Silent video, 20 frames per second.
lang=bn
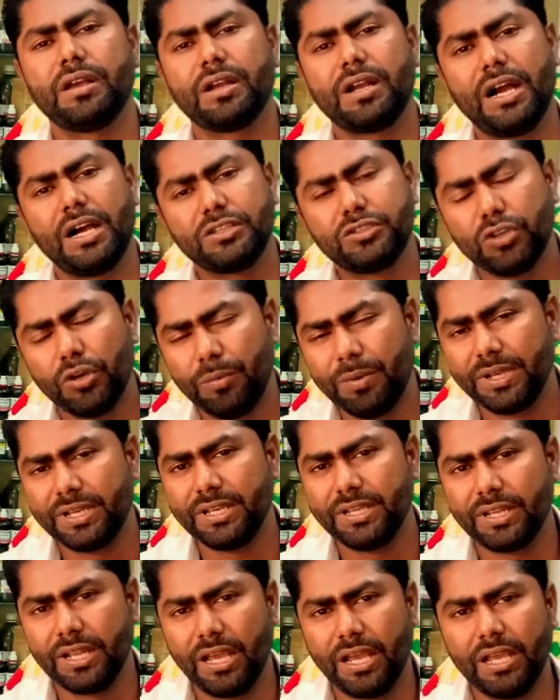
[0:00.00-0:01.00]
কাজ হবে
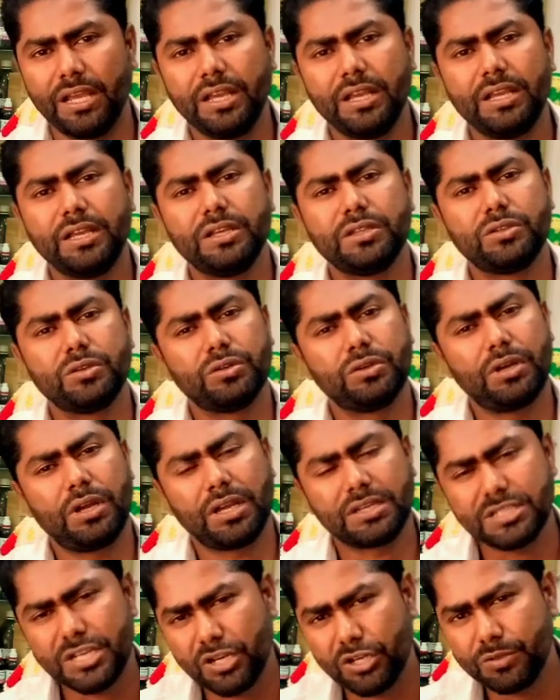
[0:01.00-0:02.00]
কি না তো
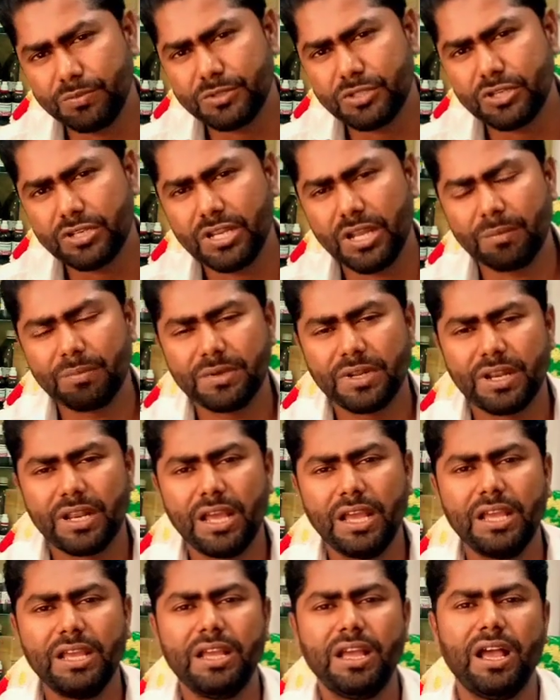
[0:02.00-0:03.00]
আশা করি বিষয়টি আপনারা
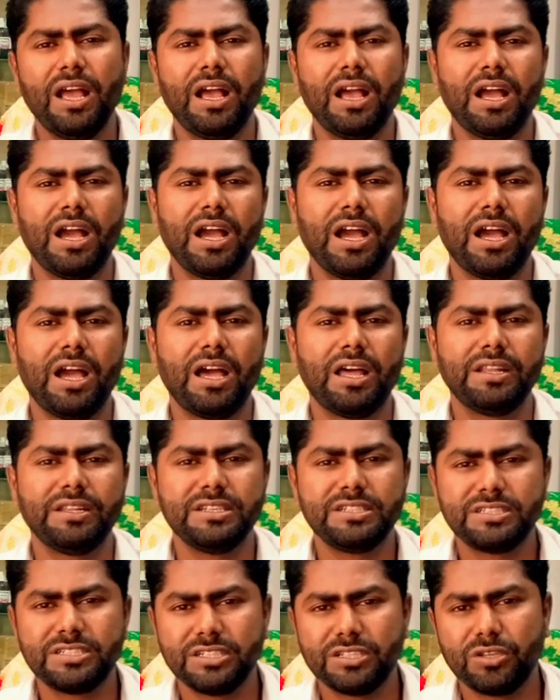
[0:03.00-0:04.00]

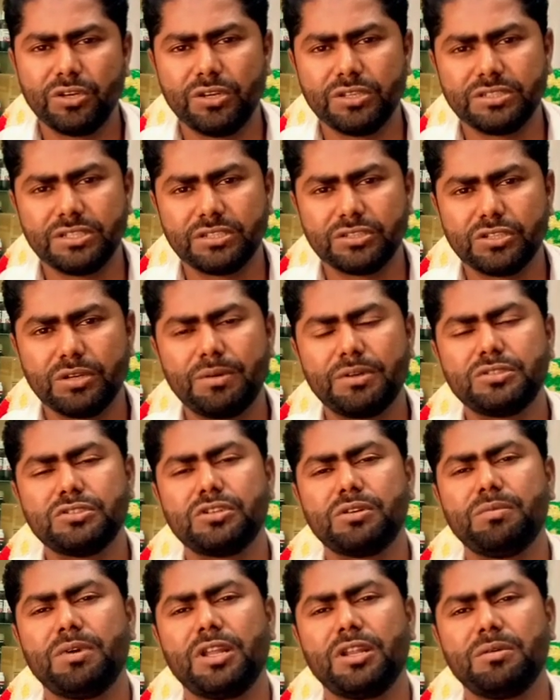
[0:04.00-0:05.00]
নিশ্চিত হয়েছেন সবার জন্য
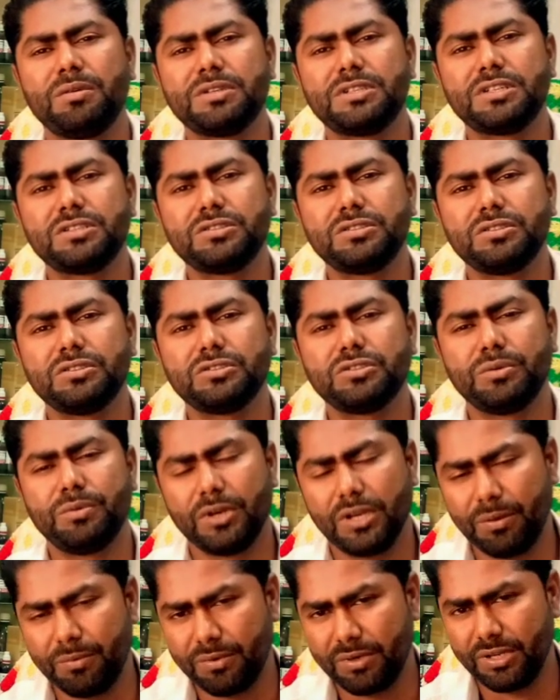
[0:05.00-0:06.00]
ভালোবাসা
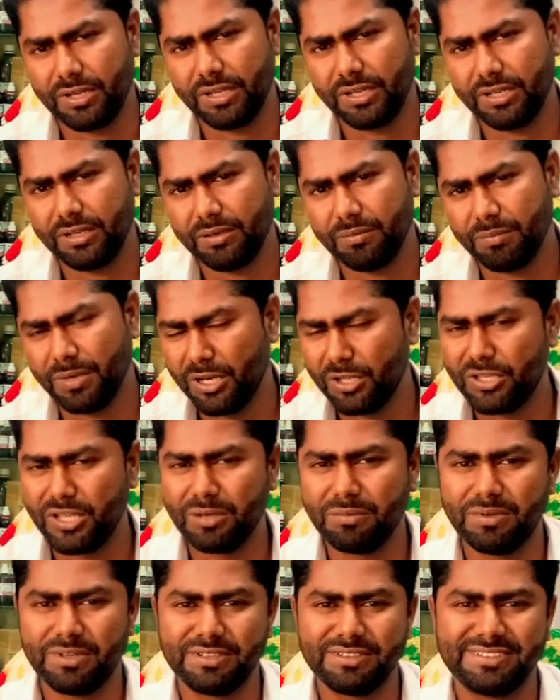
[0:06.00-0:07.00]
শুভকামনা ভালো
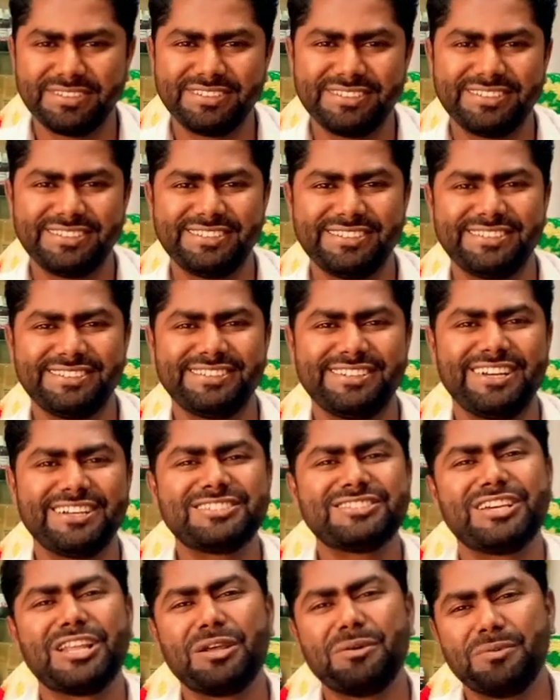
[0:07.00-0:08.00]
থাকবেন
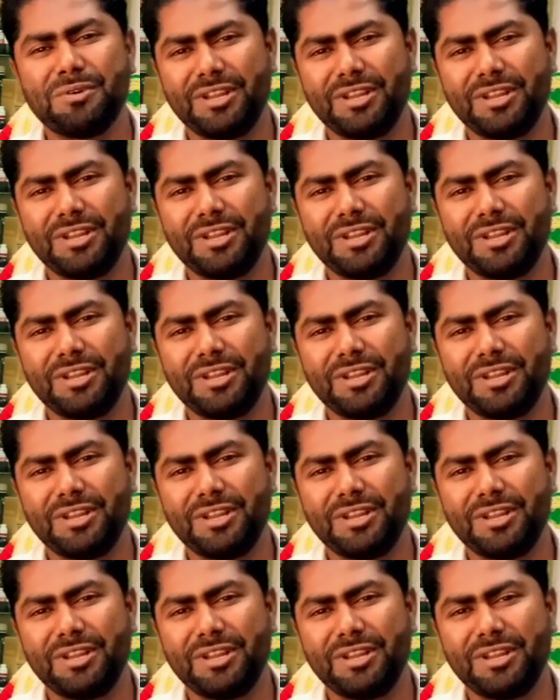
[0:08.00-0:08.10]
আসসালামু